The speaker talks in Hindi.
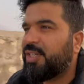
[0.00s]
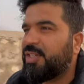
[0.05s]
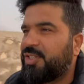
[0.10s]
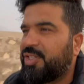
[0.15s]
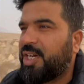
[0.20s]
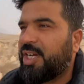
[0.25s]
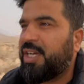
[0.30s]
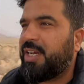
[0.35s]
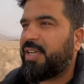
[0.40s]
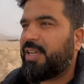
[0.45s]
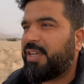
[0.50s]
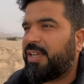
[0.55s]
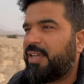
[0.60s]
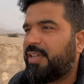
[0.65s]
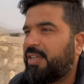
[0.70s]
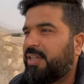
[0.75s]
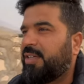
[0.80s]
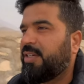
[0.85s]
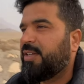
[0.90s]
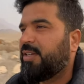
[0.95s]
चाइना है
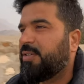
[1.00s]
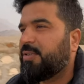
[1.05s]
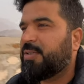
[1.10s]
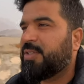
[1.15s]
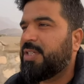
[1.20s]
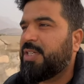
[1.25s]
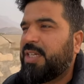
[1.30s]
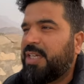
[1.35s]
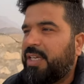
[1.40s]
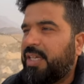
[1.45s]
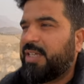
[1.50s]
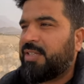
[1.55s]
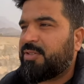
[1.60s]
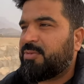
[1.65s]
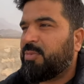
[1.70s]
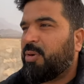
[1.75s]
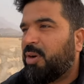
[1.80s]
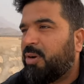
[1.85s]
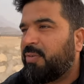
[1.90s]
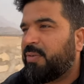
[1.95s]
उसी के ये एक
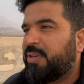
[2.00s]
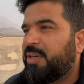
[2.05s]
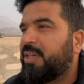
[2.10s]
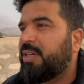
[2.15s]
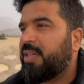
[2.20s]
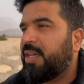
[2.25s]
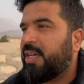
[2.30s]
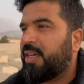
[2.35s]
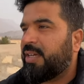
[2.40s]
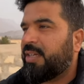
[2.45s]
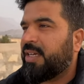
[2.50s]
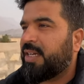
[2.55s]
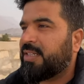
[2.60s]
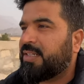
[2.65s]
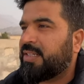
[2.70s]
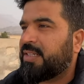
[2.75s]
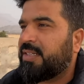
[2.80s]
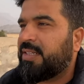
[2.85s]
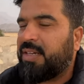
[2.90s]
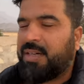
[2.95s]
स्मॉल वर्जन कह कह
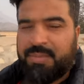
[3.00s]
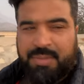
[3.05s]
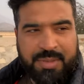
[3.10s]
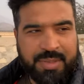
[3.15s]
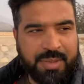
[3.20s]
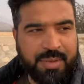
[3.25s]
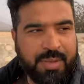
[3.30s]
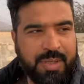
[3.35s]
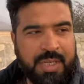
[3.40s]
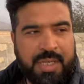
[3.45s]
सकते हैं आप इसको